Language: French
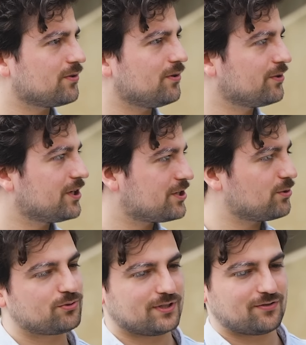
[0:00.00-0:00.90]
euh, engagé
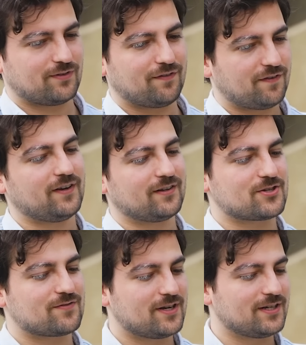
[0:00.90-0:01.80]
quand tu dis je vais le faire,
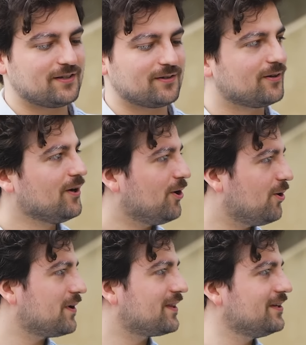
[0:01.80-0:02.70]
je vais aller euh,
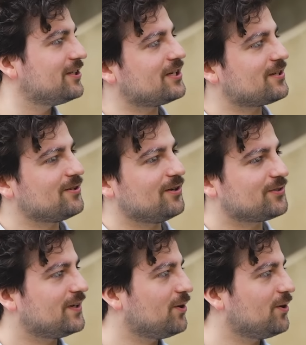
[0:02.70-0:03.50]
emmerder les chasseurs, je